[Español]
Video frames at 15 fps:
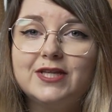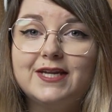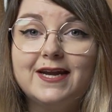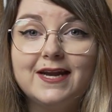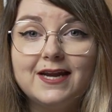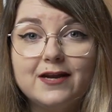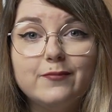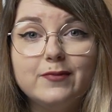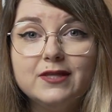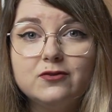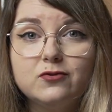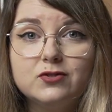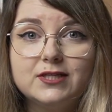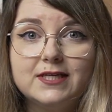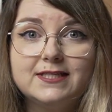tener
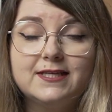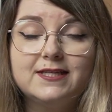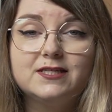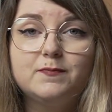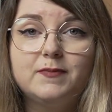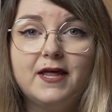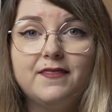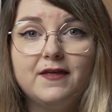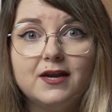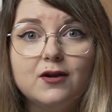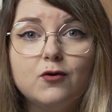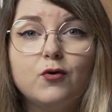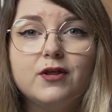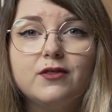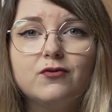elementos que se desplazan
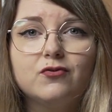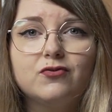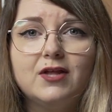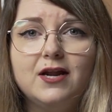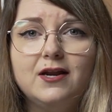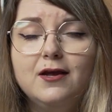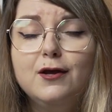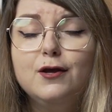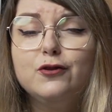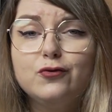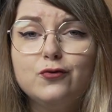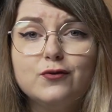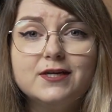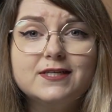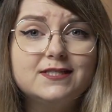en horizontal
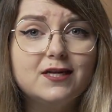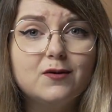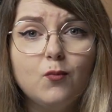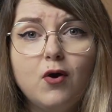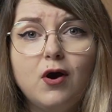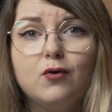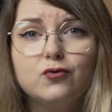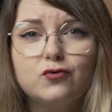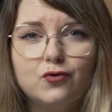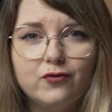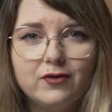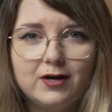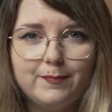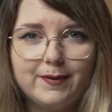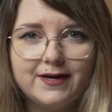de un extremo a otro
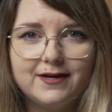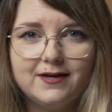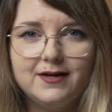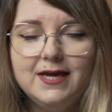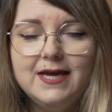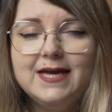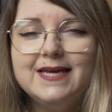del panel